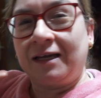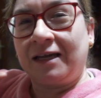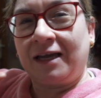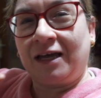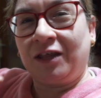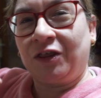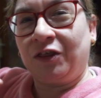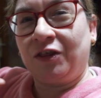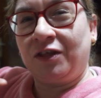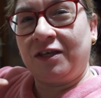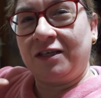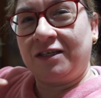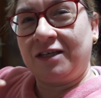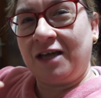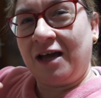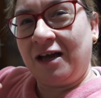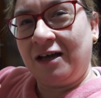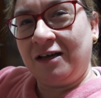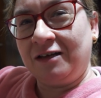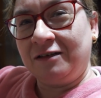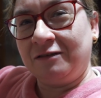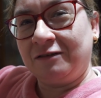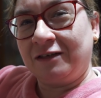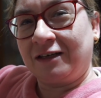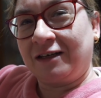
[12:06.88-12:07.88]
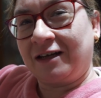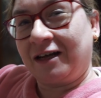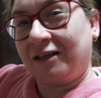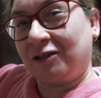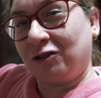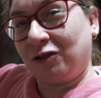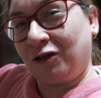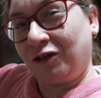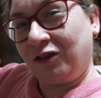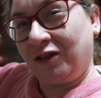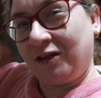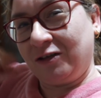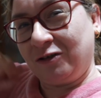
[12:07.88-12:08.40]
que hace ya
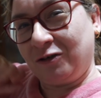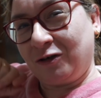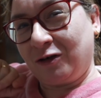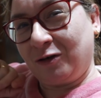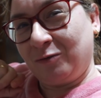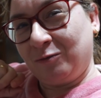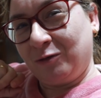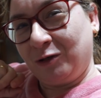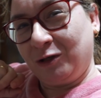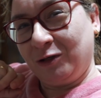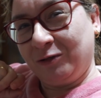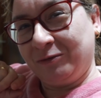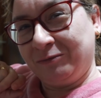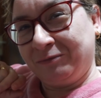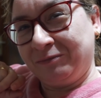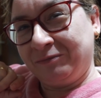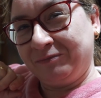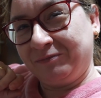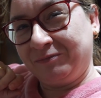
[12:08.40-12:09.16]
14 años que murió.